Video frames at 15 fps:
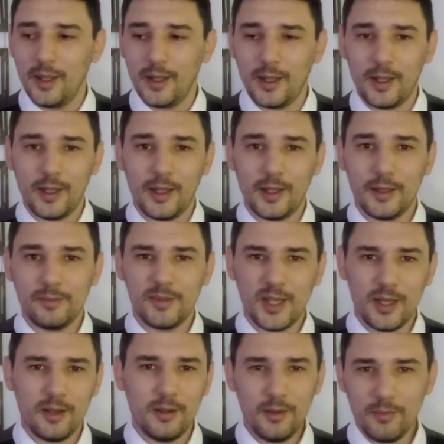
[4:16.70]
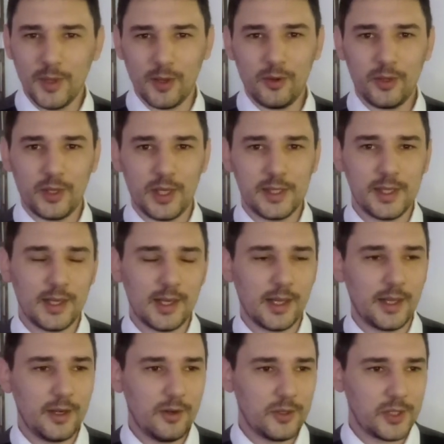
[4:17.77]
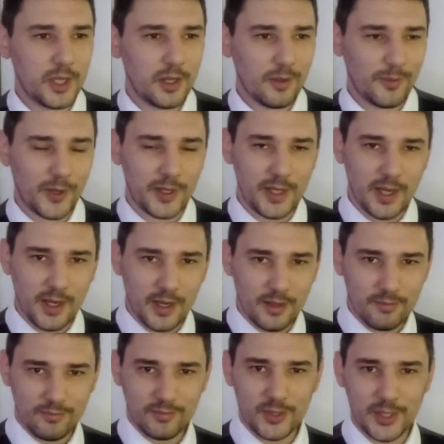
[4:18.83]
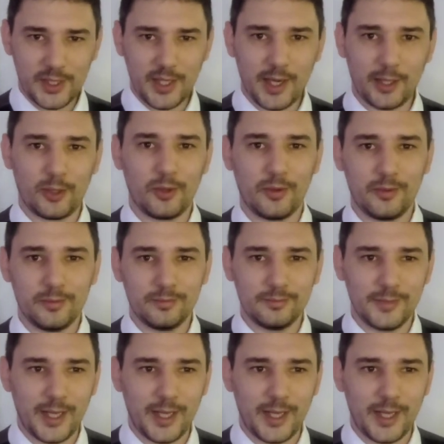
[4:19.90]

eh, sí, es mejor utilizarla de noche esta porque tiene cierto